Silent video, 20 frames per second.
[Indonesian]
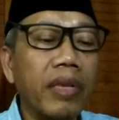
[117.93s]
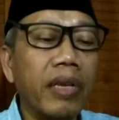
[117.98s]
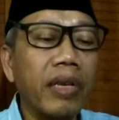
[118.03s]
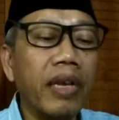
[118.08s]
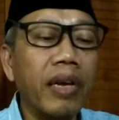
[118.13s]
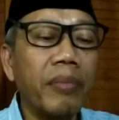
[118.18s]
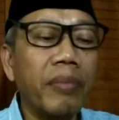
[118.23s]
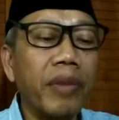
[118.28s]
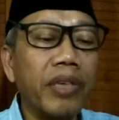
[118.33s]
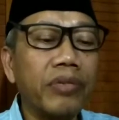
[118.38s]

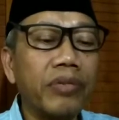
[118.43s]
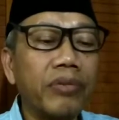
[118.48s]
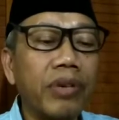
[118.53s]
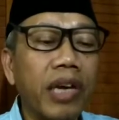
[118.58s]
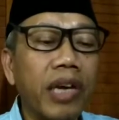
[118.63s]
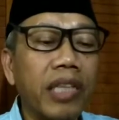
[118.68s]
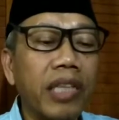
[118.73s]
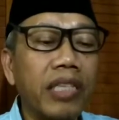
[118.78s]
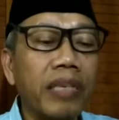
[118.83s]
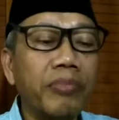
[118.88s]
Kama
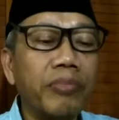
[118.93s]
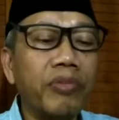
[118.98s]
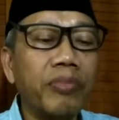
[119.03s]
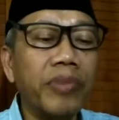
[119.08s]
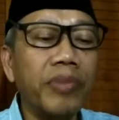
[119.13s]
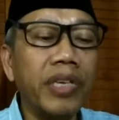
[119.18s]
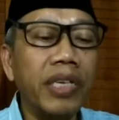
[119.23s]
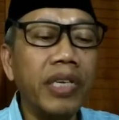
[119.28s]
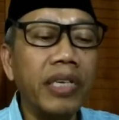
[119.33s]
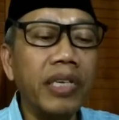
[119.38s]
Sugati
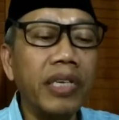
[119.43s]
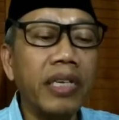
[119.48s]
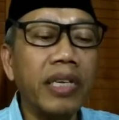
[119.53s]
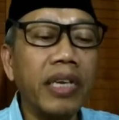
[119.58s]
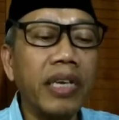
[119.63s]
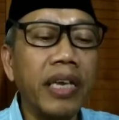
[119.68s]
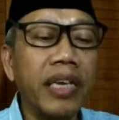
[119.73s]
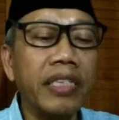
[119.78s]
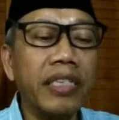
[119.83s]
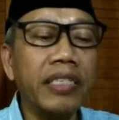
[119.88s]
Bumi
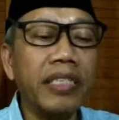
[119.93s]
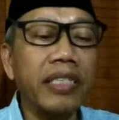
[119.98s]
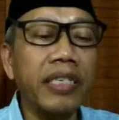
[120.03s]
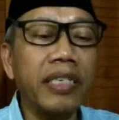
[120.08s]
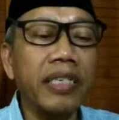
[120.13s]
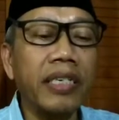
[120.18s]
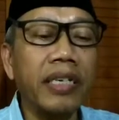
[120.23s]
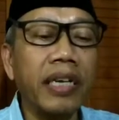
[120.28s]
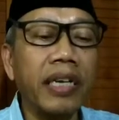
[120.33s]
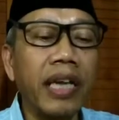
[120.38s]
is
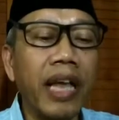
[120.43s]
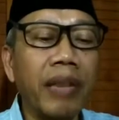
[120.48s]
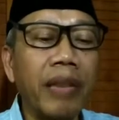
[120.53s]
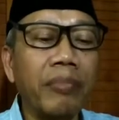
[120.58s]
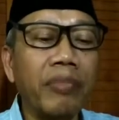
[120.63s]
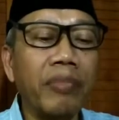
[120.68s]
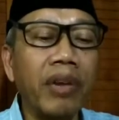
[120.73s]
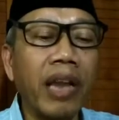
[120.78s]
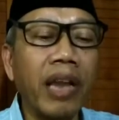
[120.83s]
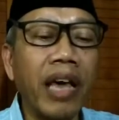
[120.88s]
a
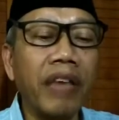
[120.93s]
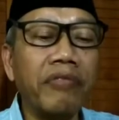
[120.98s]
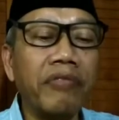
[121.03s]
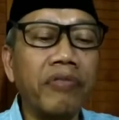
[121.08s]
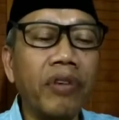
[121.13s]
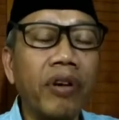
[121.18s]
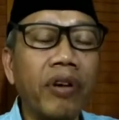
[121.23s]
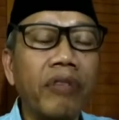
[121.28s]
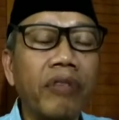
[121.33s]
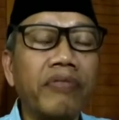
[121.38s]
realm life
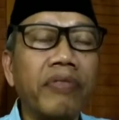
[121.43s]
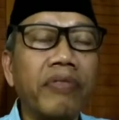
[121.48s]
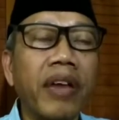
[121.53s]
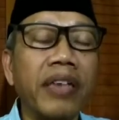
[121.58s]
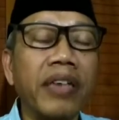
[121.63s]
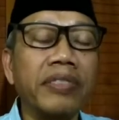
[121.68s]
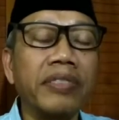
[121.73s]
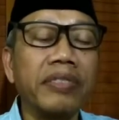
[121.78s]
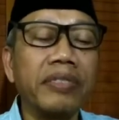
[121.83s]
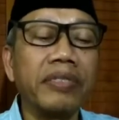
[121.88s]
of
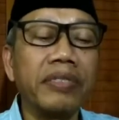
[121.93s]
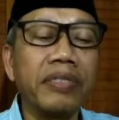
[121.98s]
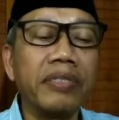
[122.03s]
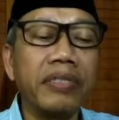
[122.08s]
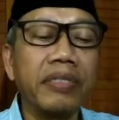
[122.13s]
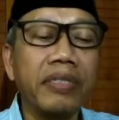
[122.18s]
lust,